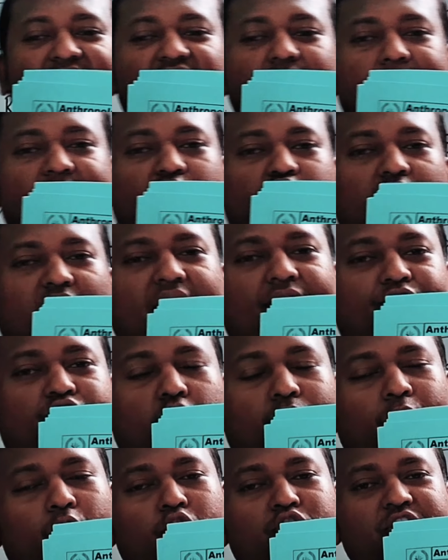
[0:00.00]
দেখতে পাচ্ছ
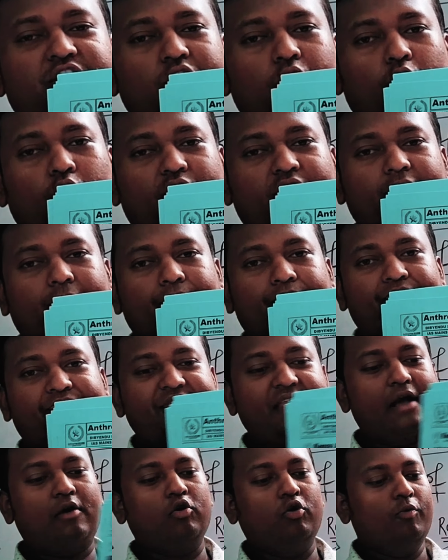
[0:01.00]
অ্যান্থ্রোপোলজি নোট
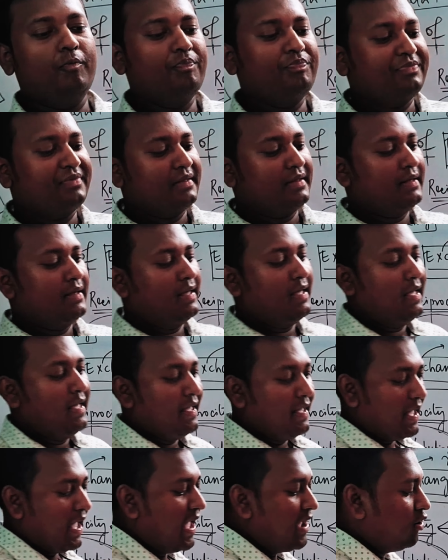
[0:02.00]
দেখো
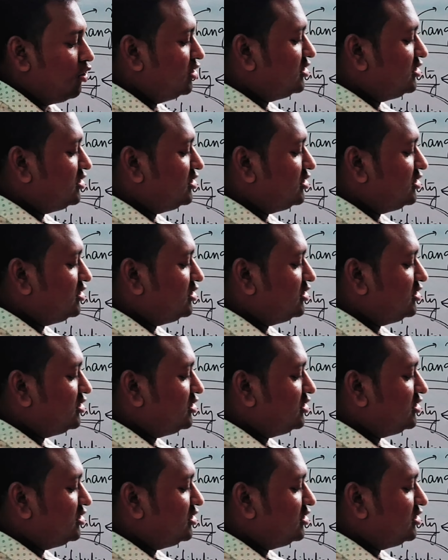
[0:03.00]
এই